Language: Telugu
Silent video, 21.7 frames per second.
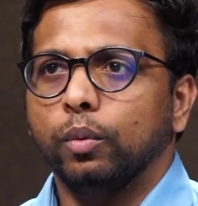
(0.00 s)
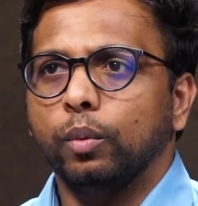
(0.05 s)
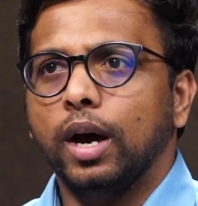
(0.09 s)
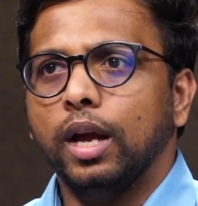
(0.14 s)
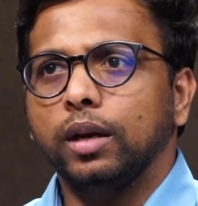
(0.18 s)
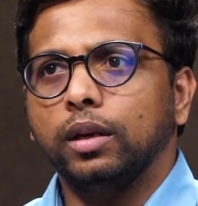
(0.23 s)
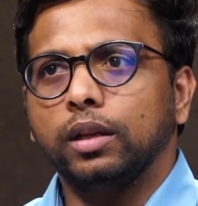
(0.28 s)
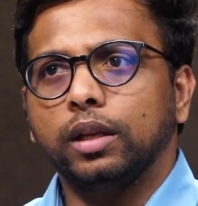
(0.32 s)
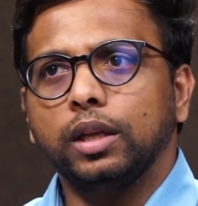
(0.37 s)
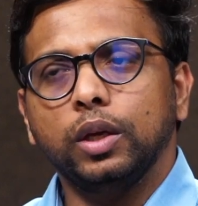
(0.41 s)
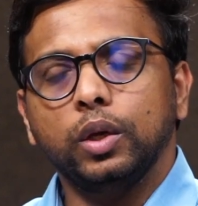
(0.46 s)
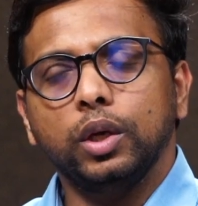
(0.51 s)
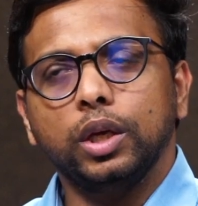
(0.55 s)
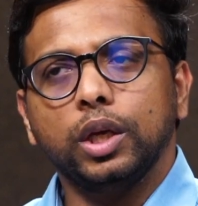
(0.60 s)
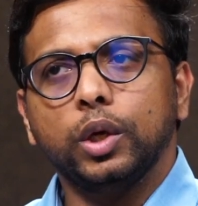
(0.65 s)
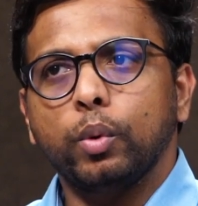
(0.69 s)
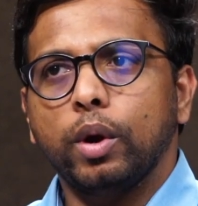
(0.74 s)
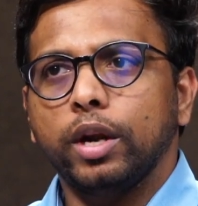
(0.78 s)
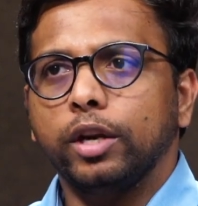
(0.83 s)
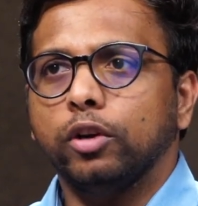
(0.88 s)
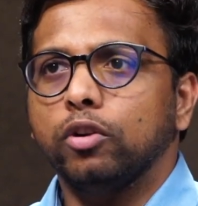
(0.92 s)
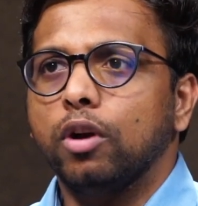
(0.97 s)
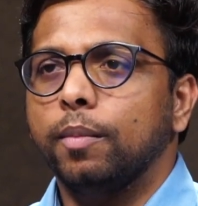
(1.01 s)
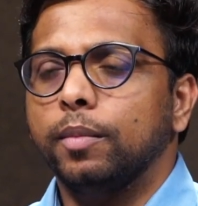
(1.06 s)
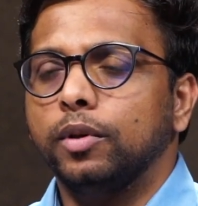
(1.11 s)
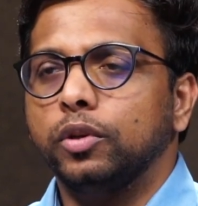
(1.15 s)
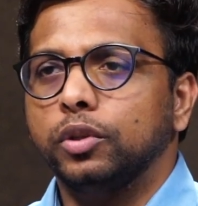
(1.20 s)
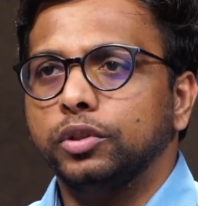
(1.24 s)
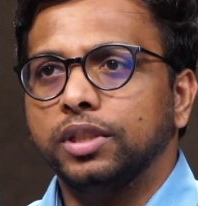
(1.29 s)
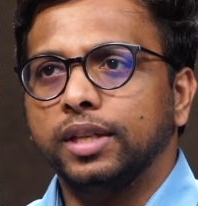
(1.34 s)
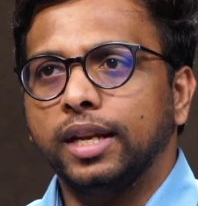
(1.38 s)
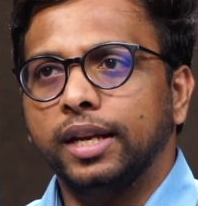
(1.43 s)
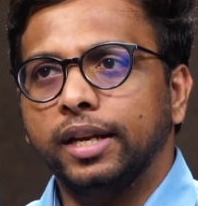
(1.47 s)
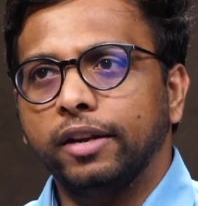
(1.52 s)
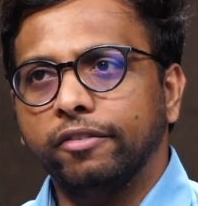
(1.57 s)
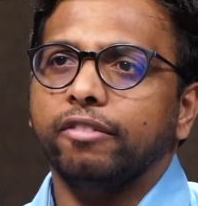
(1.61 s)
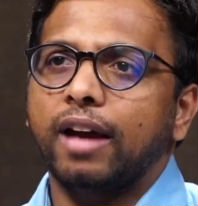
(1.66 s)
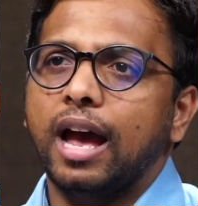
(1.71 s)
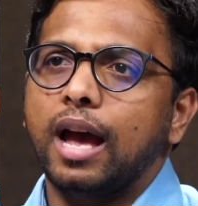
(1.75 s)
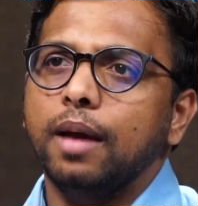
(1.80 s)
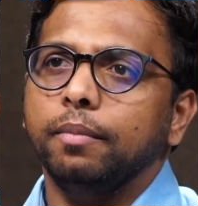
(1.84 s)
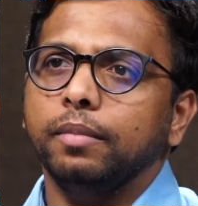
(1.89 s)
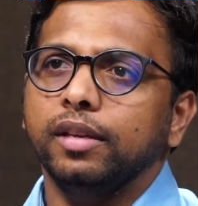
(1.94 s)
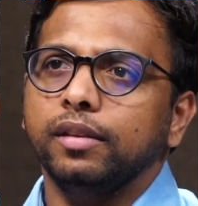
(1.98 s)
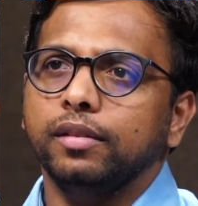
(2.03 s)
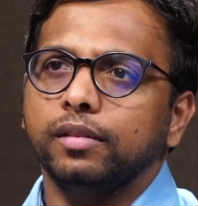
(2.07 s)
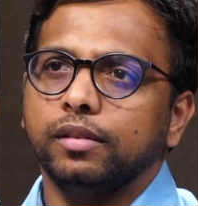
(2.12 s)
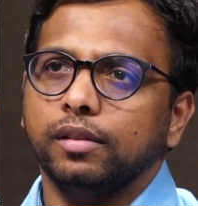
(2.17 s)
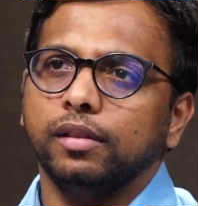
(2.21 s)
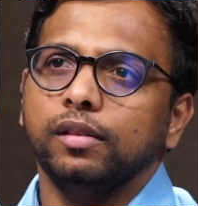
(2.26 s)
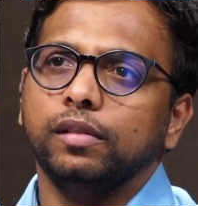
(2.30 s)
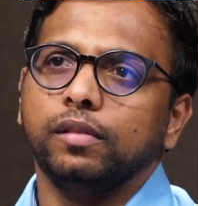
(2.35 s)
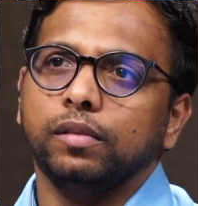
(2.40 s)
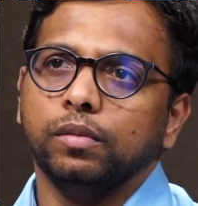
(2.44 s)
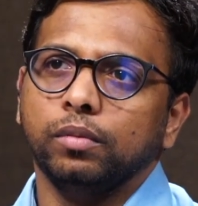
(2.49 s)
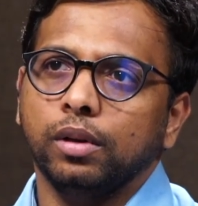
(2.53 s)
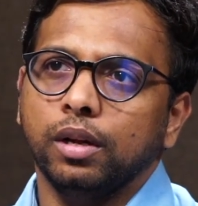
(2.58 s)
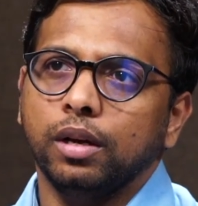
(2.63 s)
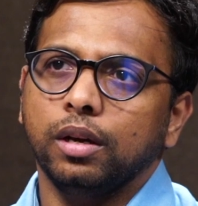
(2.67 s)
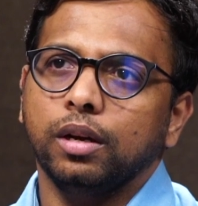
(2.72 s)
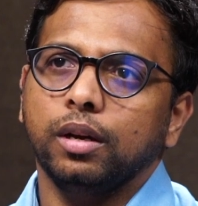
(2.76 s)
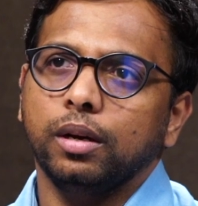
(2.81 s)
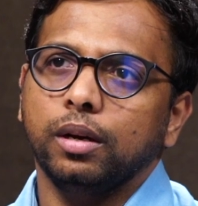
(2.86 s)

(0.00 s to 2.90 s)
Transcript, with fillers: వాళ్ళకి క్వైట్ కామన్గా వచ్చింది అంటే ఫ్యామిలీ హిస్టరీస్ ఉన్న